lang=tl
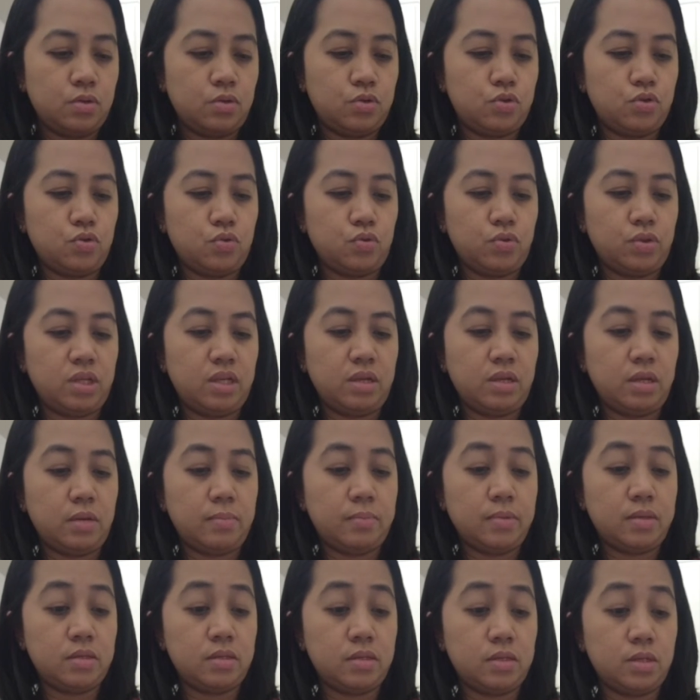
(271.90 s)
So, hindi
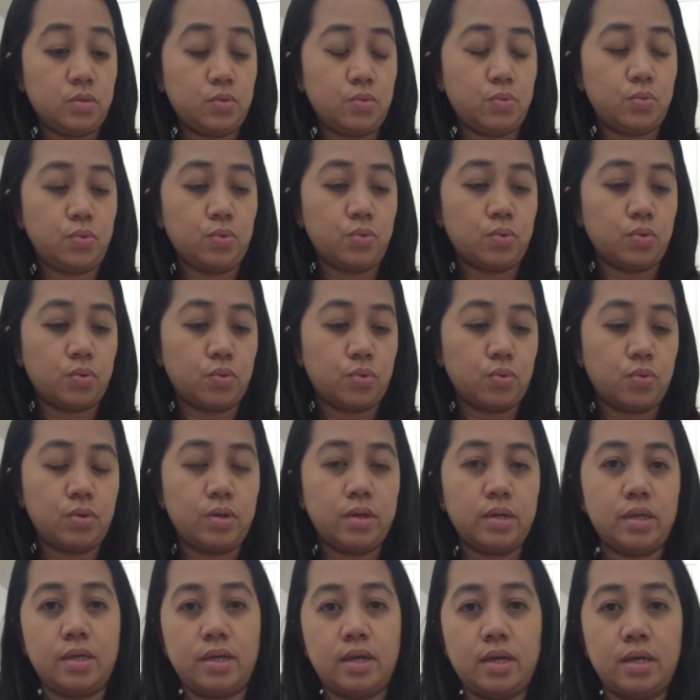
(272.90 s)
naman siguro.
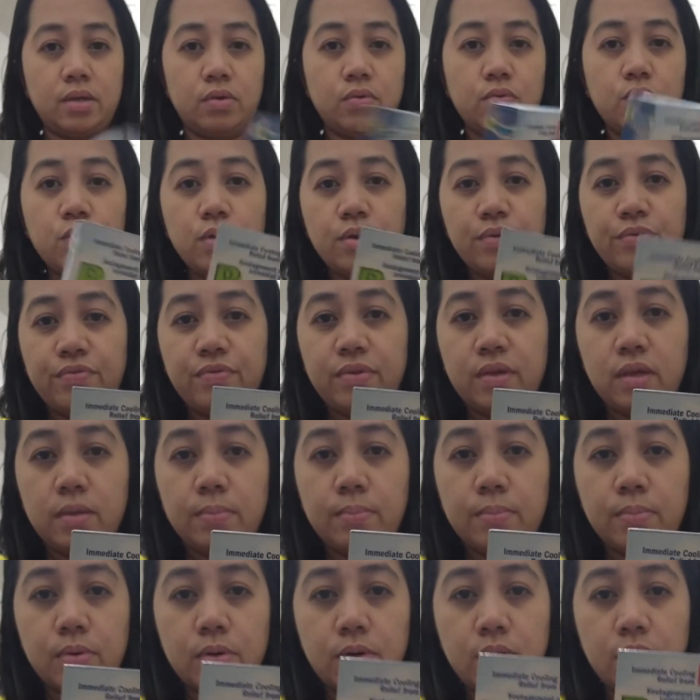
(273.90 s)
Ayan, full
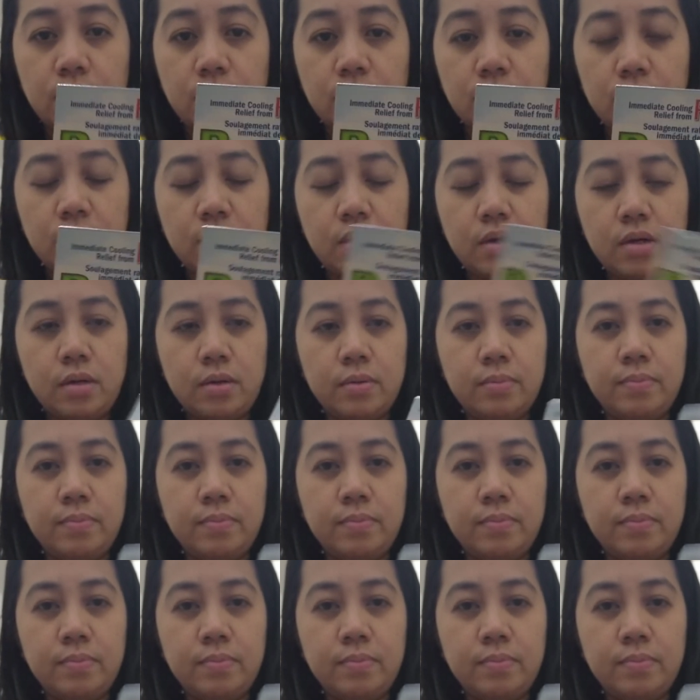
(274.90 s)
fever.